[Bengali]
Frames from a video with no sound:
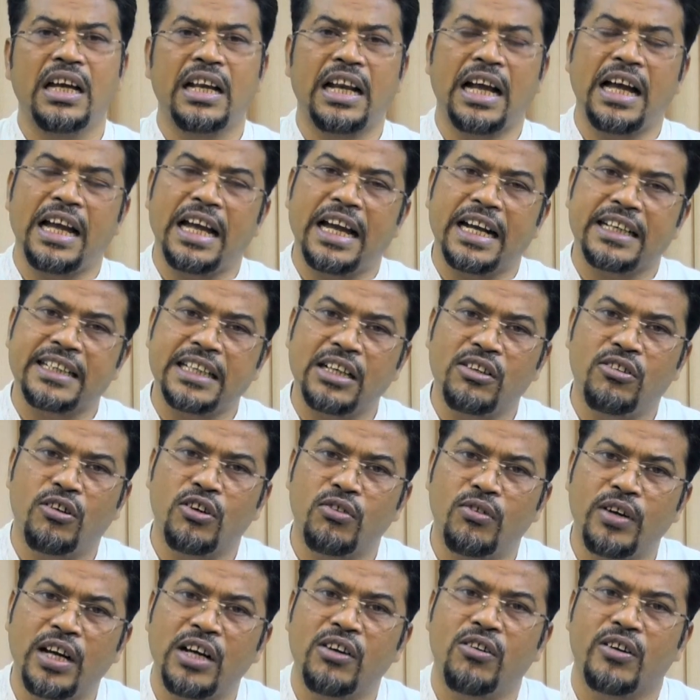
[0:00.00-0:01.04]
এরা একটা
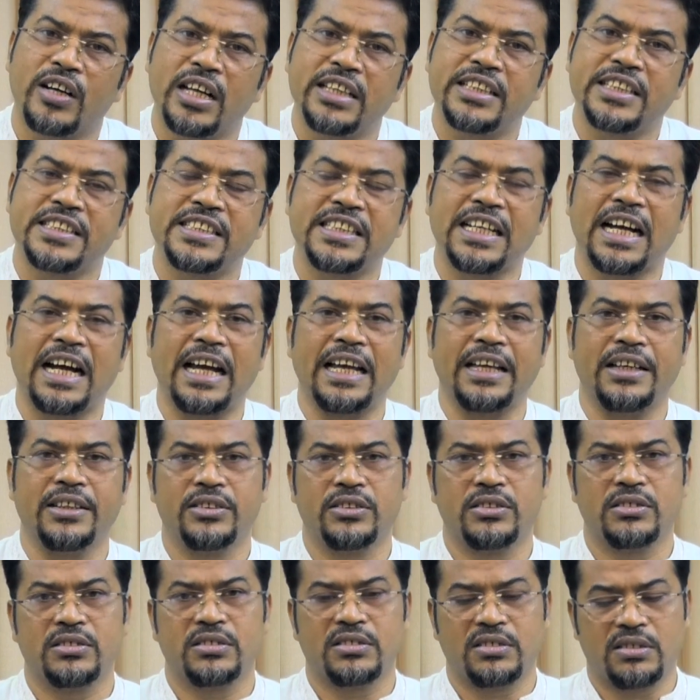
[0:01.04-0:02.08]
ঘটনা ঘটাতে চায়
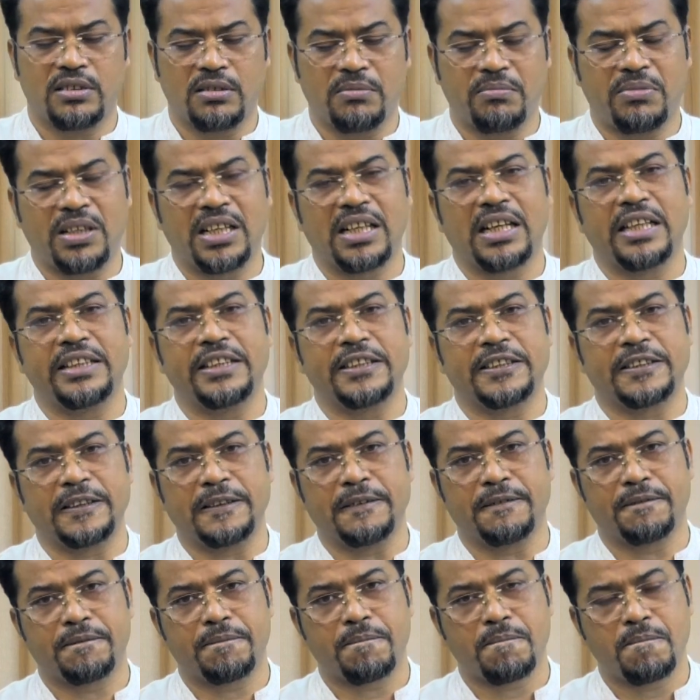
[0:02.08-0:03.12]

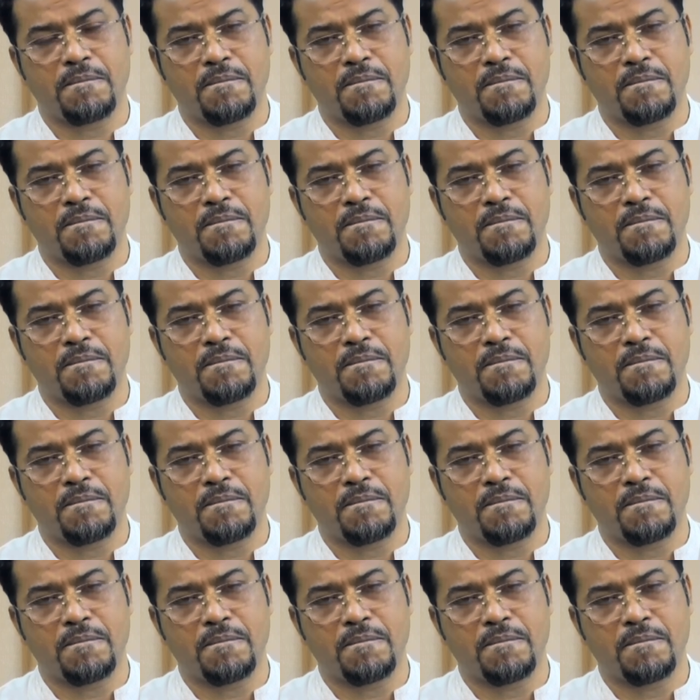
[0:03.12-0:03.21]
বাংলাদেশে